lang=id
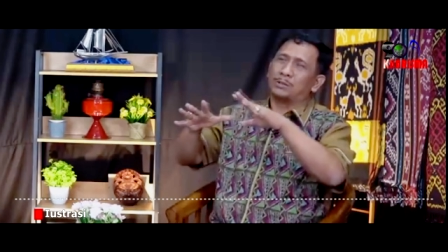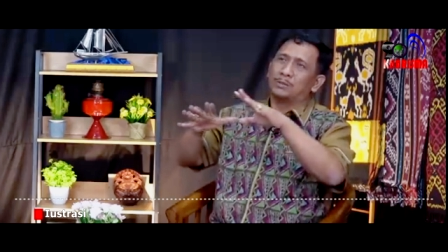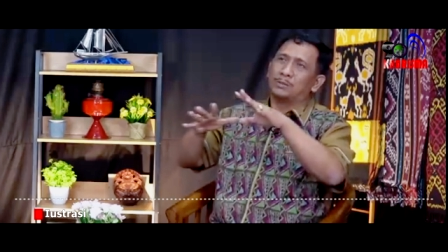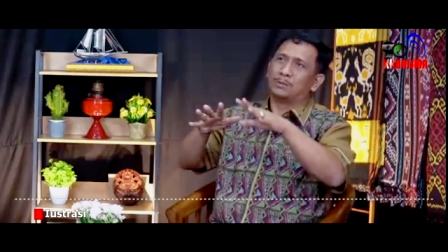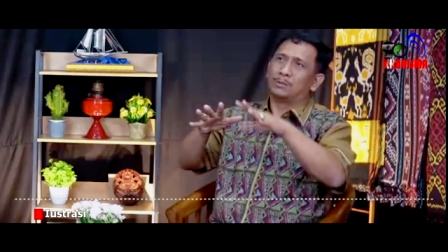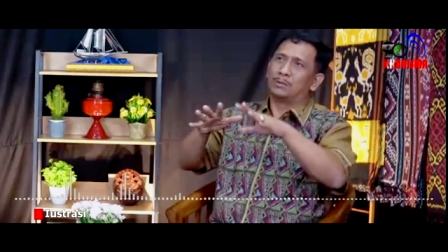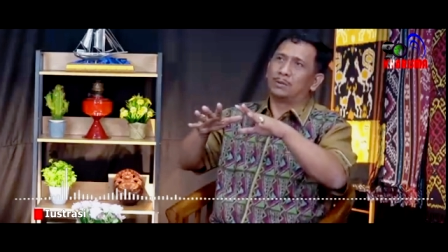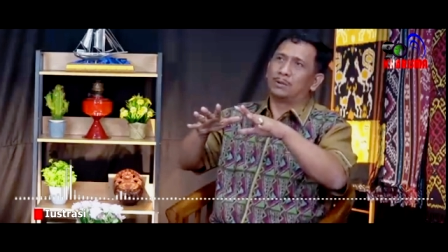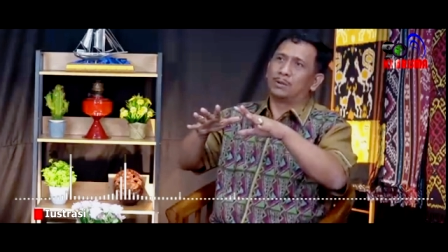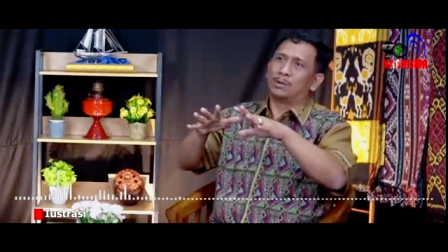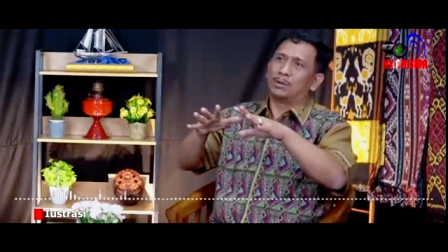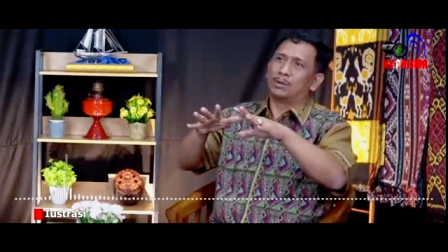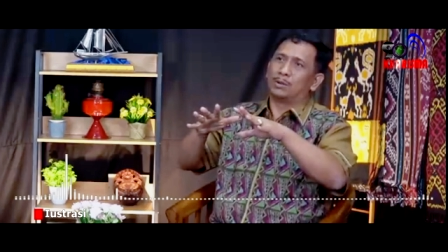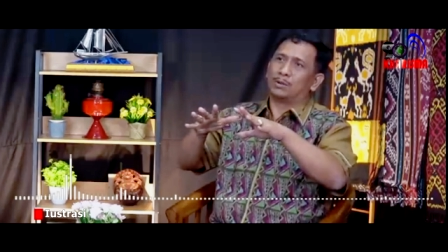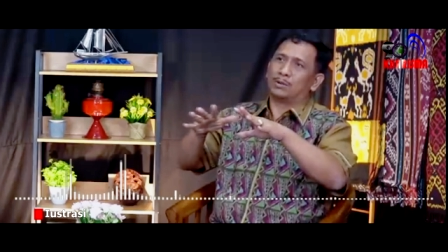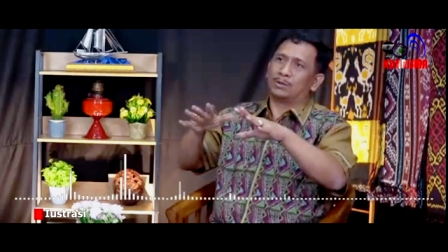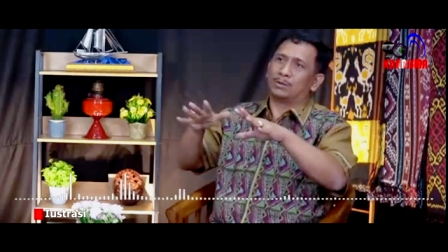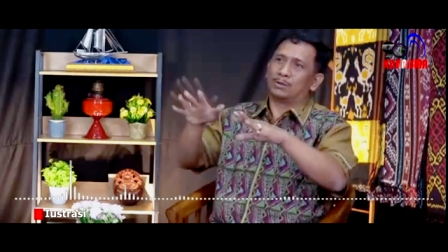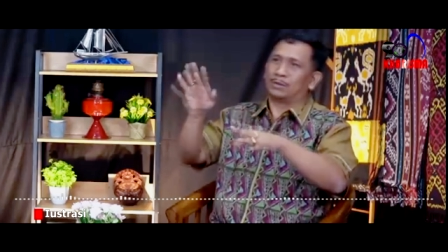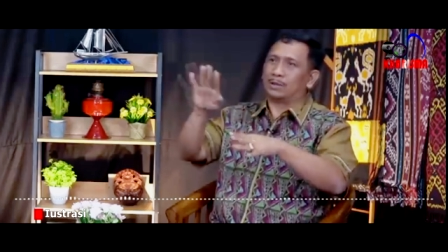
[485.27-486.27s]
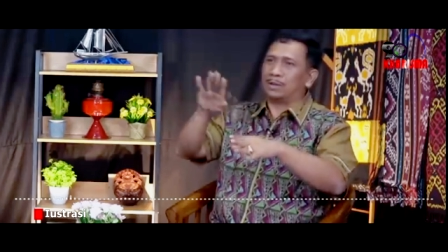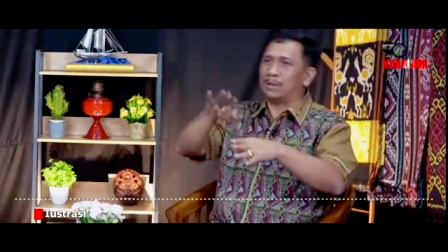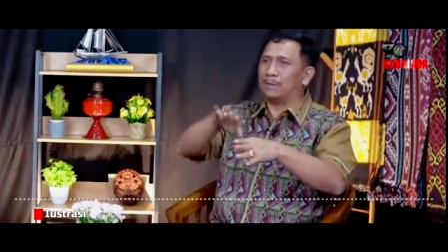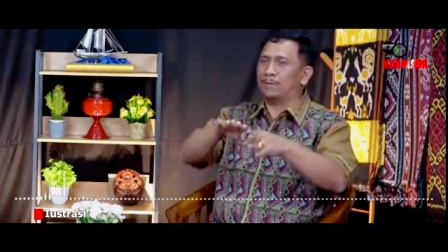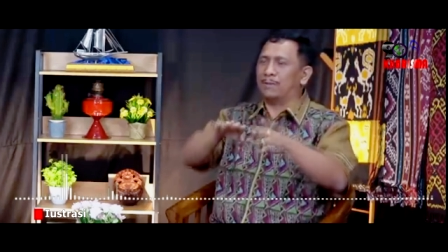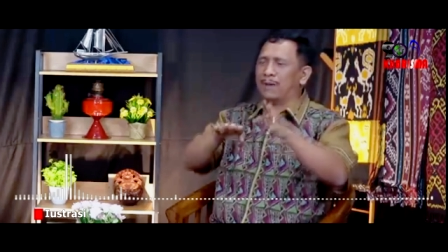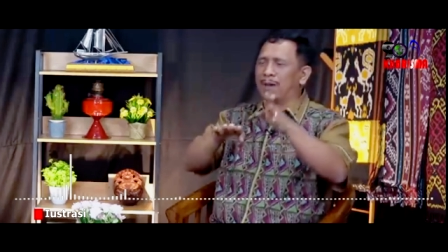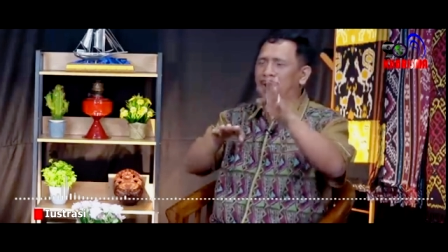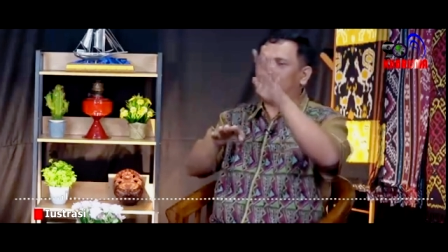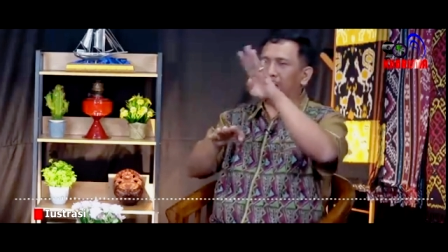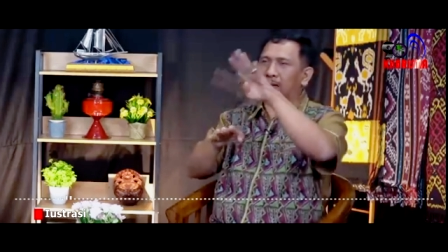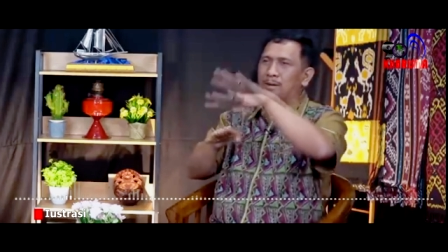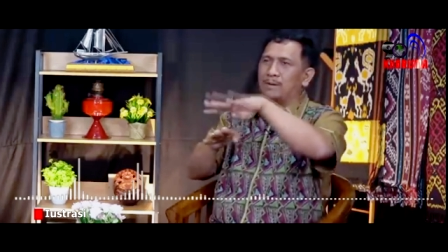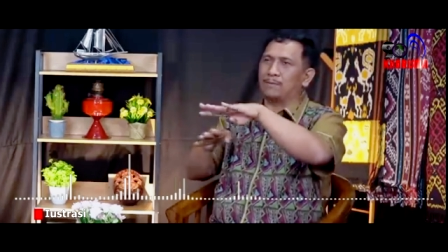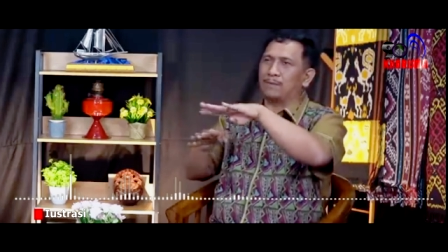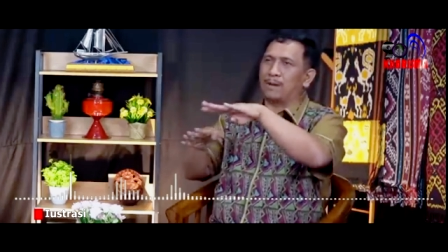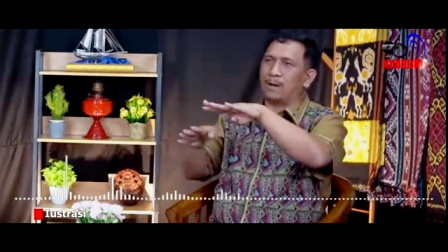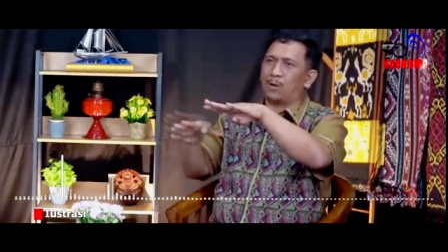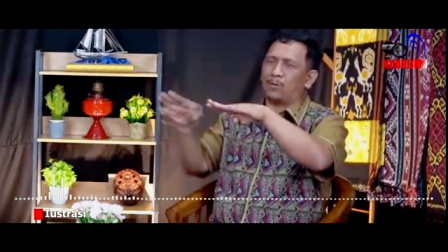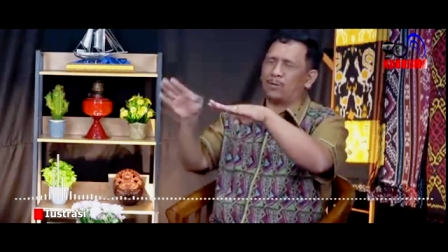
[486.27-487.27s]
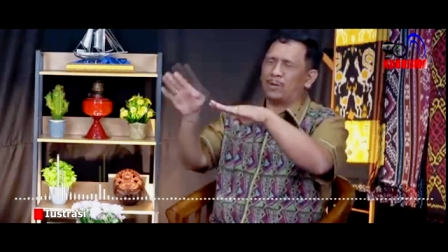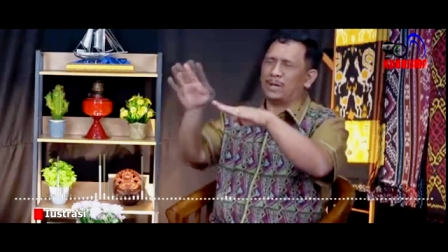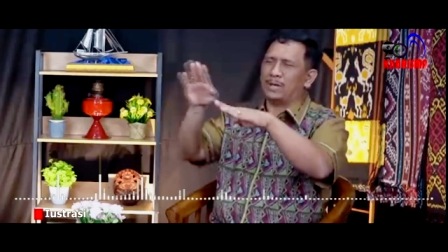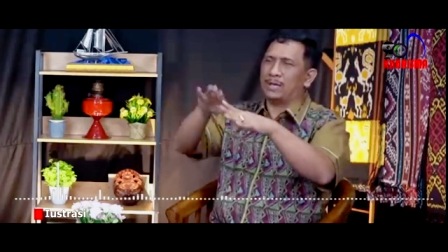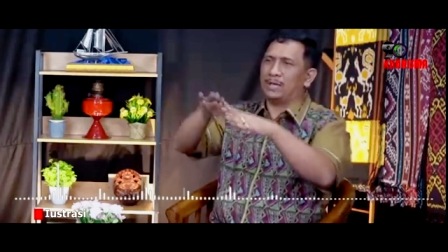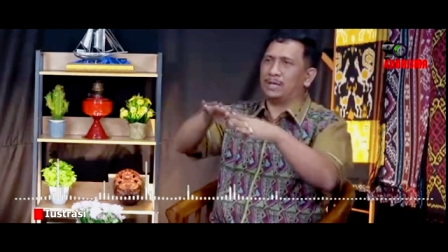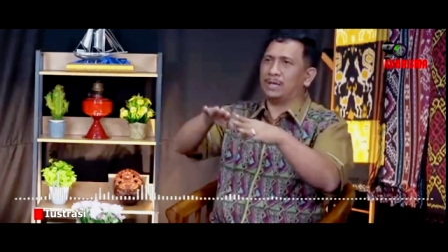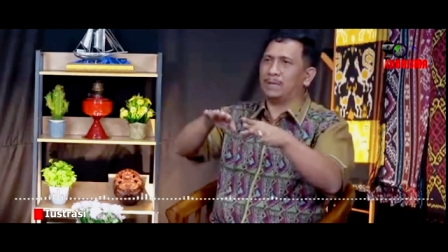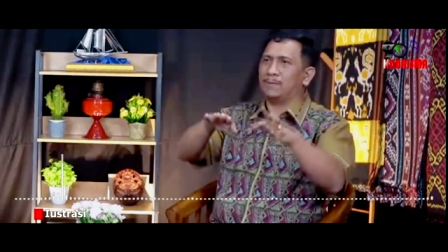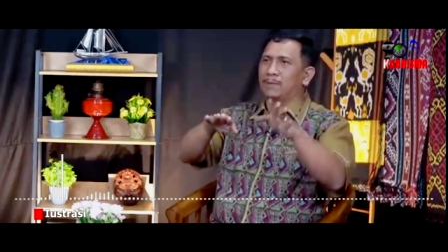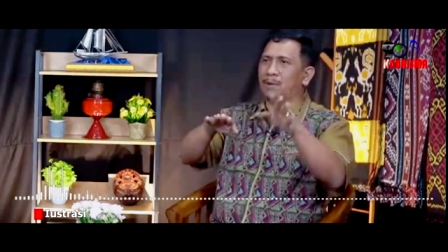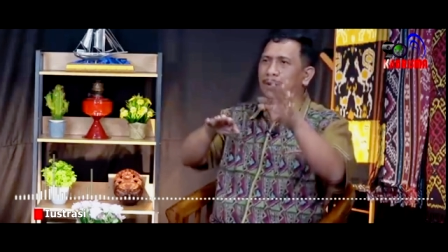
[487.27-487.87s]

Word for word: Kemudian bisa mengkhianati